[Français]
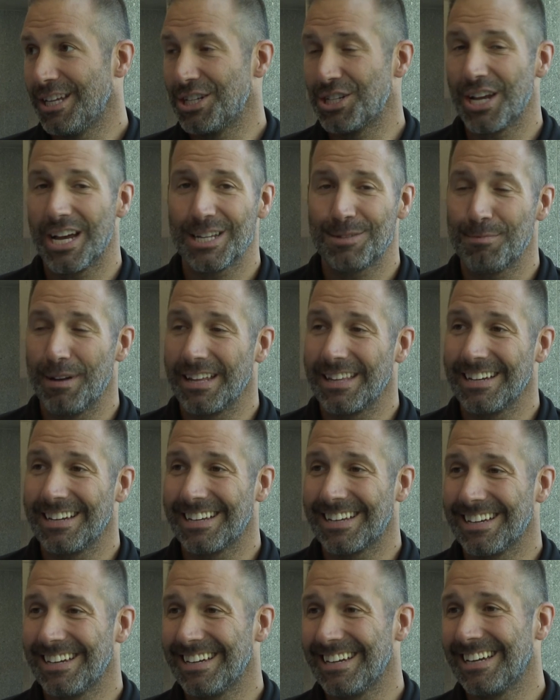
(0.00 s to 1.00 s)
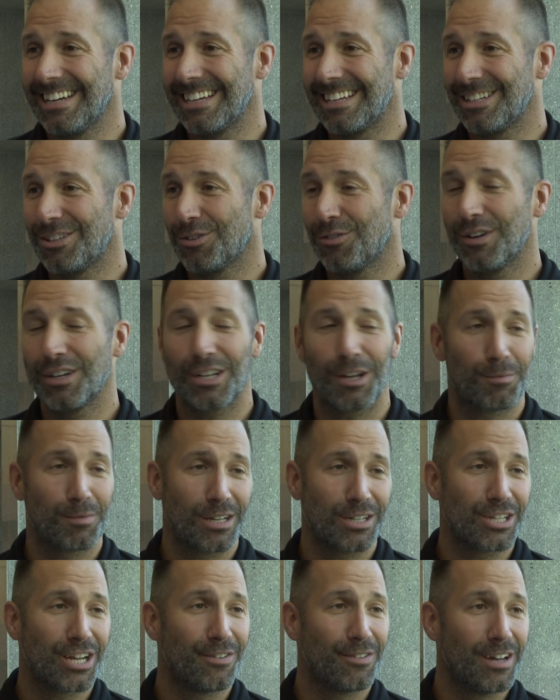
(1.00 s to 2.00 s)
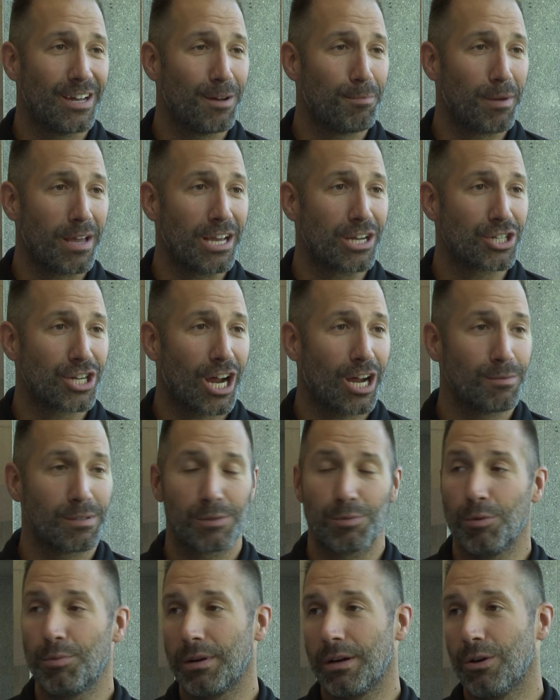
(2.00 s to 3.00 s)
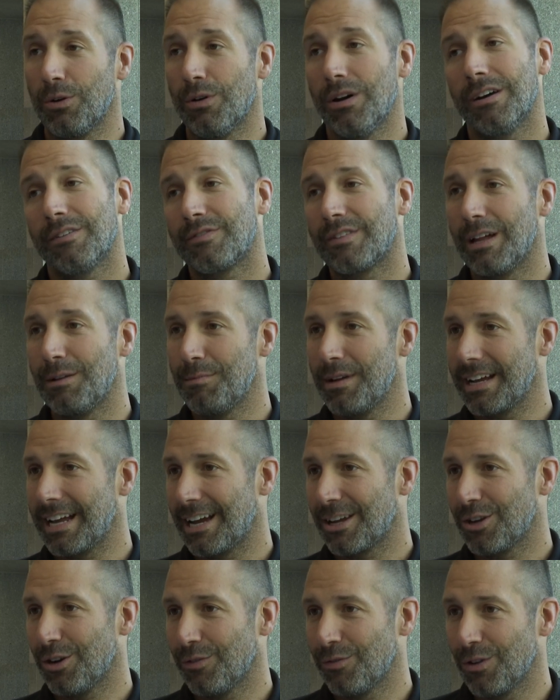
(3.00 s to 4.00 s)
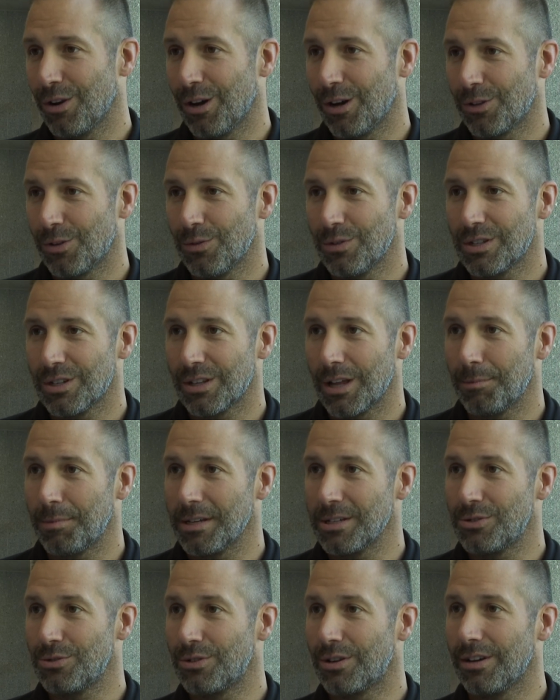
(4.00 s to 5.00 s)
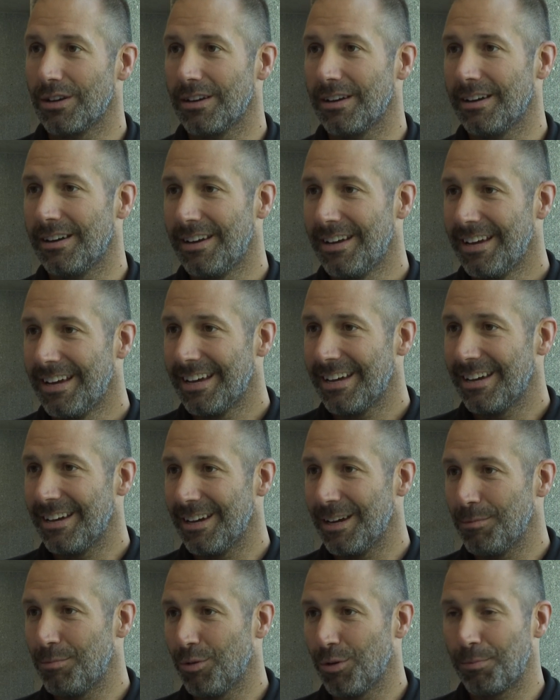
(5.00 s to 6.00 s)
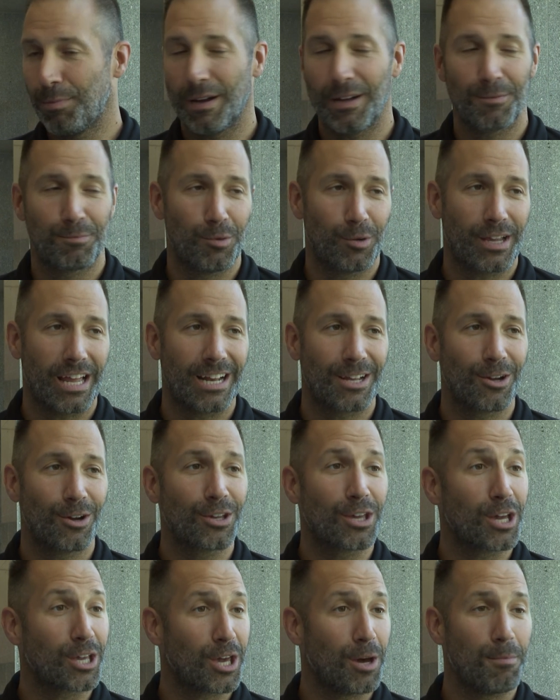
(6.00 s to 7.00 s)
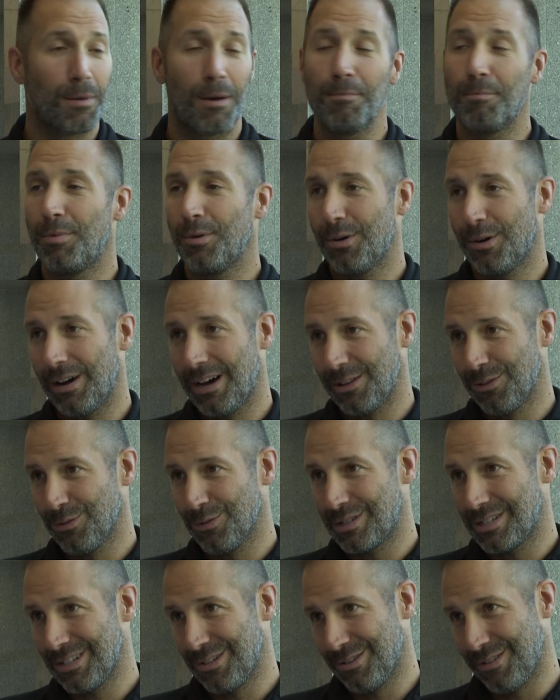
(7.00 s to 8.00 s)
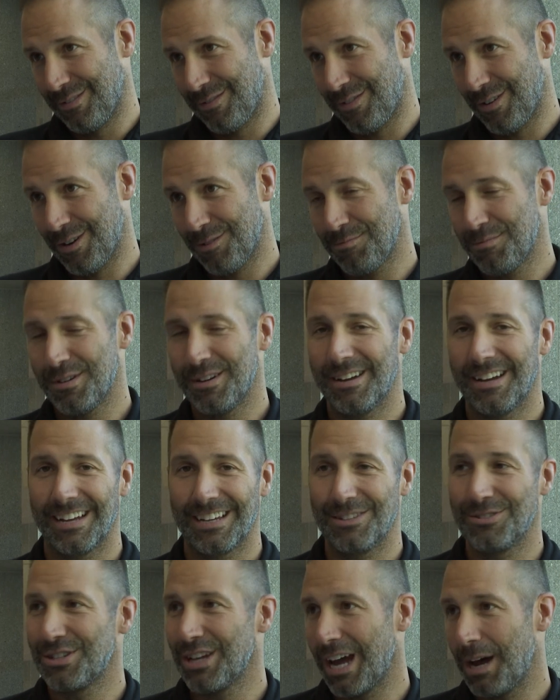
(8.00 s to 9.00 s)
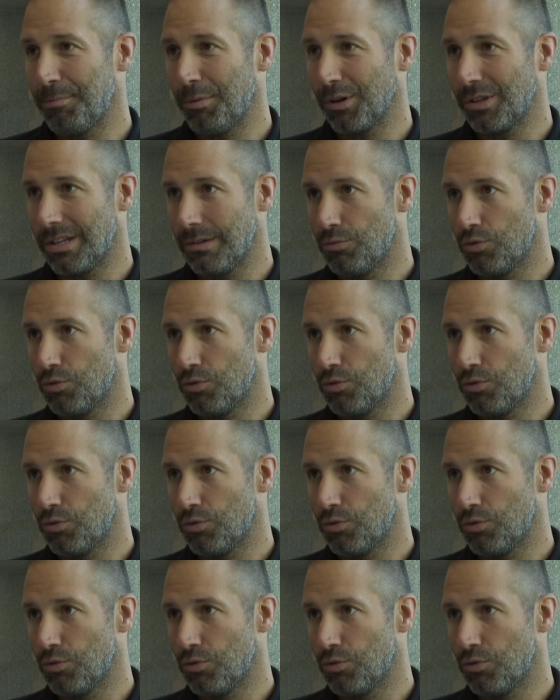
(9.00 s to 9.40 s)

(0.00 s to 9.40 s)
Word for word: des gens ce matin qui trouvaient que peut-être j'avais payé cher un petit peu pour POA. Finalement, quand ils ont vu le retour, ils sont aperçus que euh, pour, pour quelqu'un qui n'a même pas endossé l'uniforme, euh, il nous a rapporté